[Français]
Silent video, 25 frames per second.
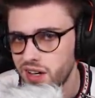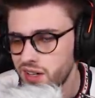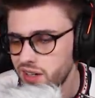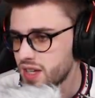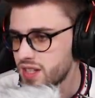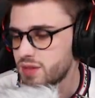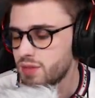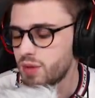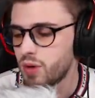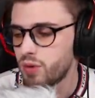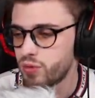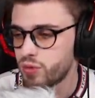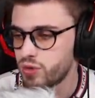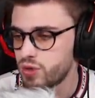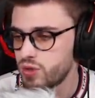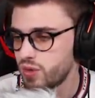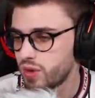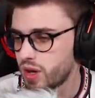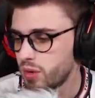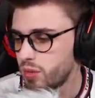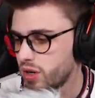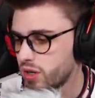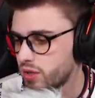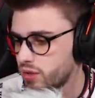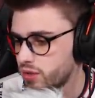Et ça m'a foutu
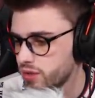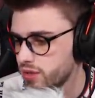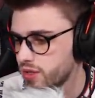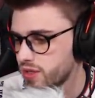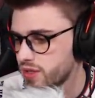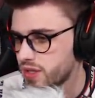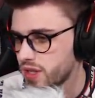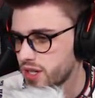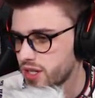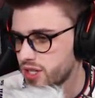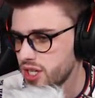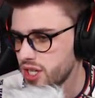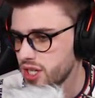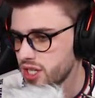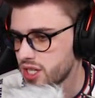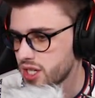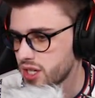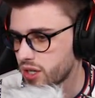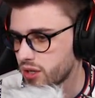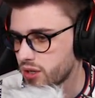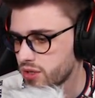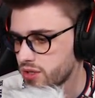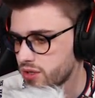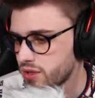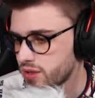vraiment un coup de nostalgie j'ai
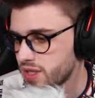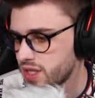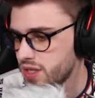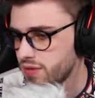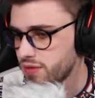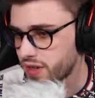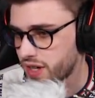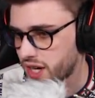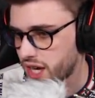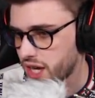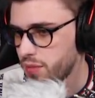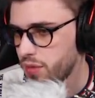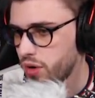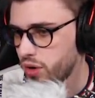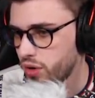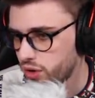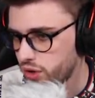ressenti vraiment